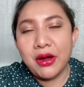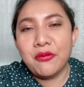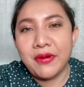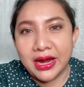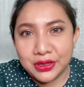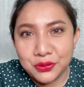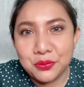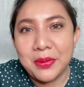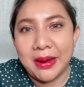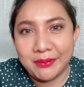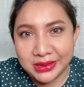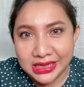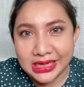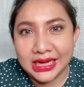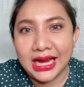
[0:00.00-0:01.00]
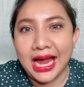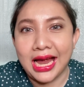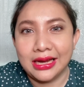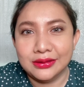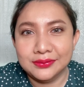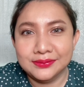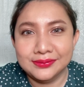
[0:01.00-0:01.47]
แหว่งๆอยู่แบบนี้ค่ะ
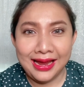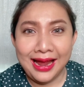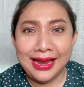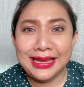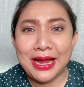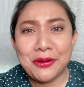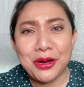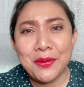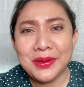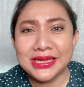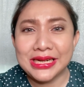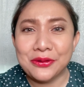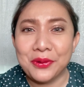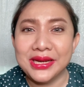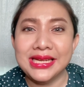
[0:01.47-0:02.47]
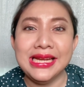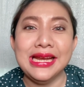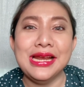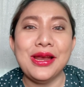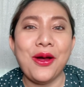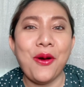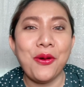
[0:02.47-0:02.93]
เราก็มาถึงวันที่
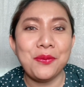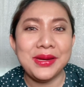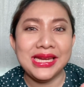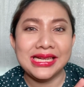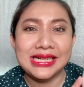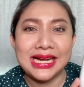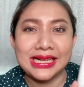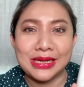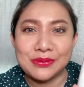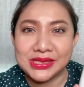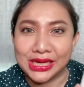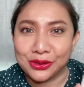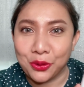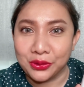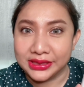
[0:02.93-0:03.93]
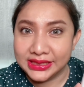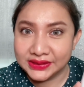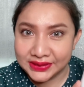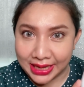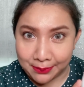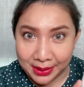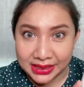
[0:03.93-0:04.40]
โลกมีเครื่องกำจัดขนที่
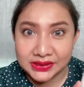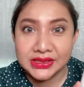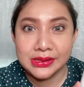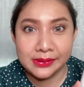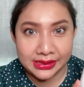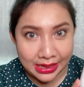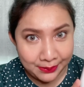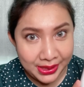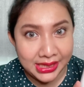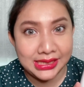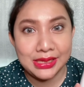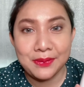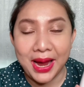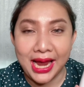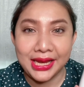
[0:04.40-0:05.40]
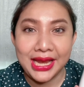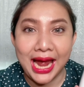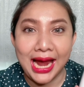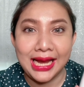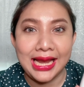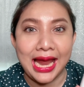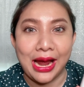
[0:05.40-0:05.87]
สามารถซื้อมาทำเองที่บ้านได้
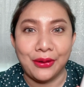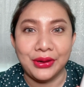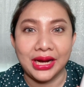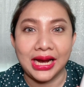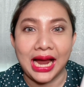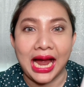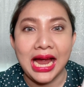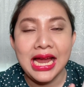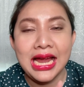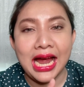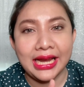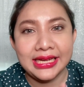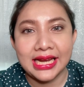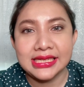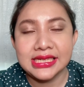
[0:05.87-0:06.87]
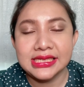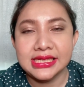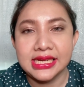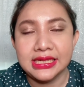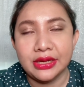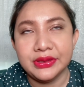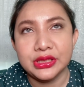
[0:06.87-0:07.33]
แล้วนะคะอันนี้จริงๆ
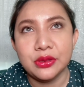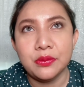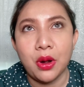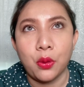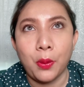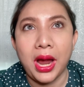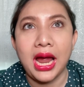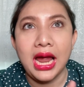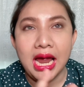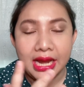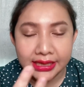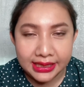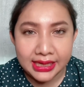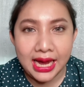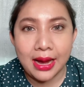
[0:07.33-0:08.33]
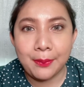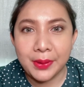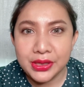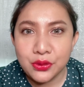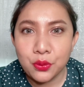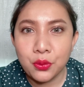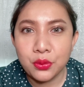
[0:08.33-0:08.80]
แล้วนี่ต้องบอกว่านิกอะไป
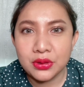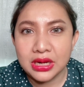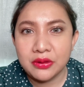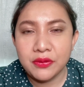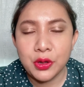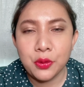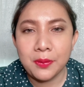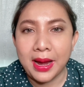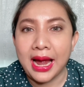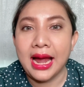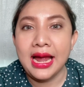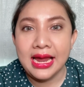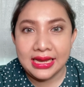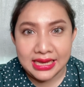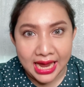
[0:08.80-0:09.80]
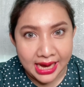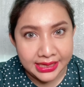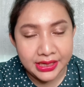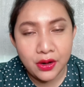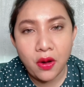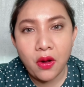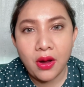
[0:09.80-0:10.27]
ดูรีวิวมาหลายยี่
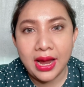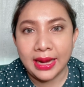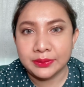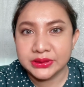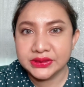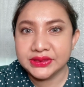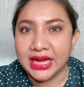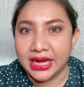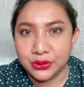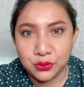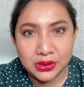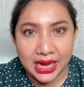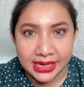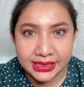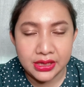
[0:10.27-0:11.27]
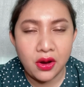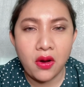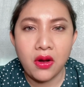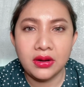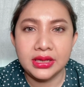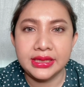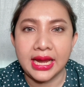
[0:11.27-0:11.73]
ห้อแอบศึกษาอยู่หลายยี่ห้อ
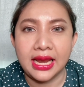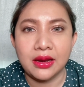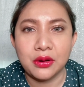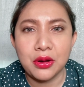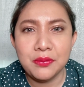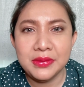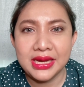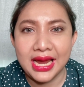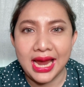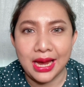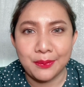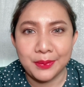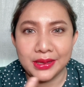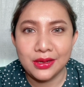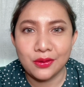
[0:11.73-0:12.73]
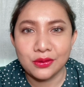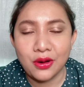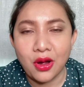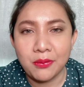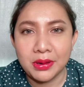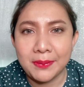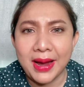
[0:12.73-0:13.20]
เลยนะแล้วก็มีแอบไปลอ
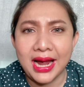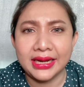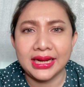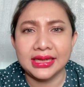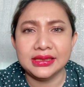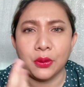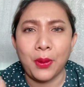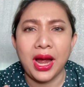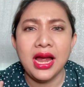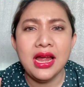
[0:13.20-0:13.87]
งๆมาบ้างนะคะแต่ว่า